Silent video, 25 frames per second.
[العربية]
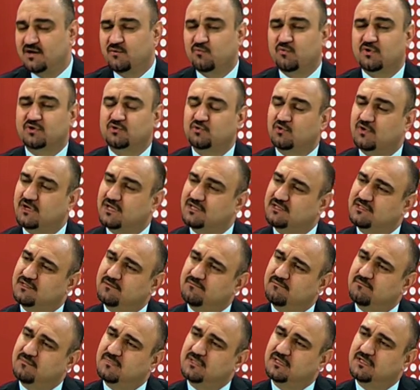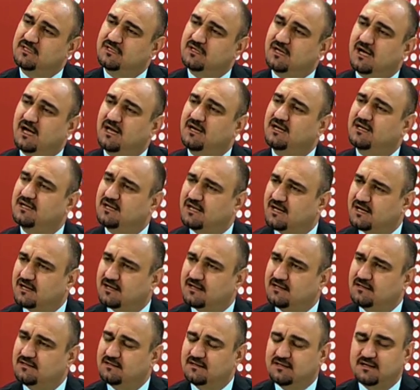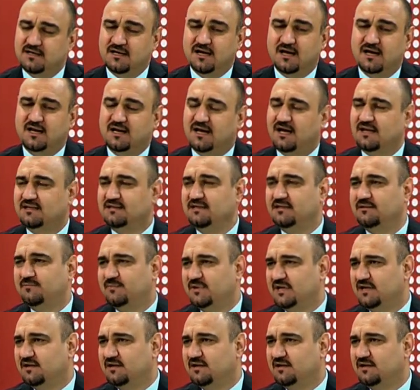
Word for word: وتقدم آه، على الأقل العديد من